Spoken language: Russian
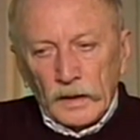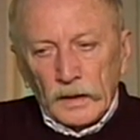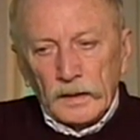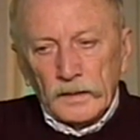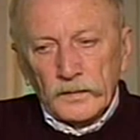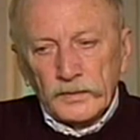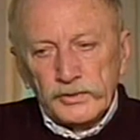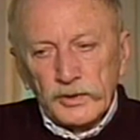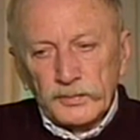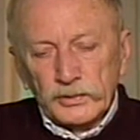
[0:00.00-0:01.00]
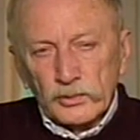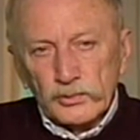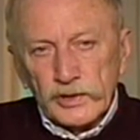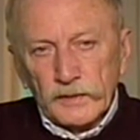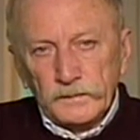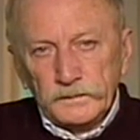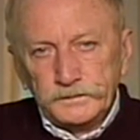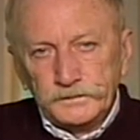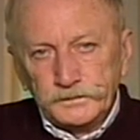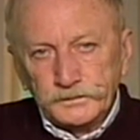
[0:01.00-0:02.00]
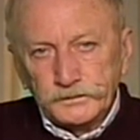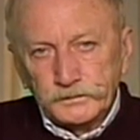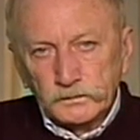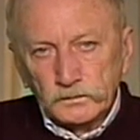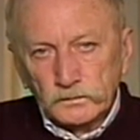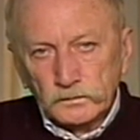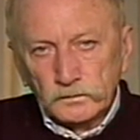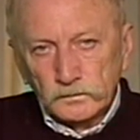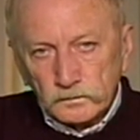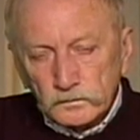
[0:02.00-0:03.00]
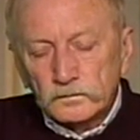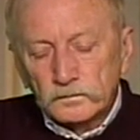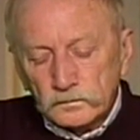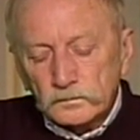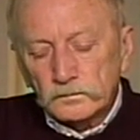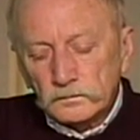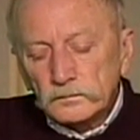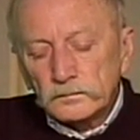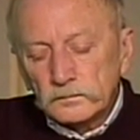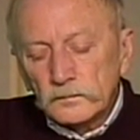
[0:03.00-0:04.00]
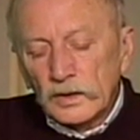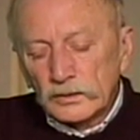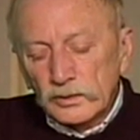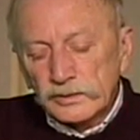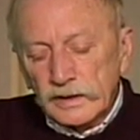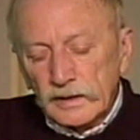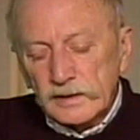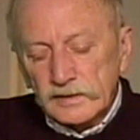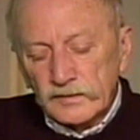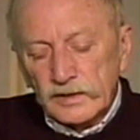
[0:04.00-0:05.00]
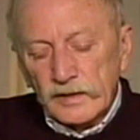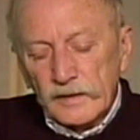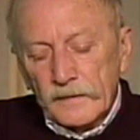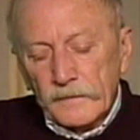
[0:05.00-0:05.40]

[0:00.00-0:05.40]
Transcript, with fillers: А еще петрушка. Петрушка. И тоже три раза в день.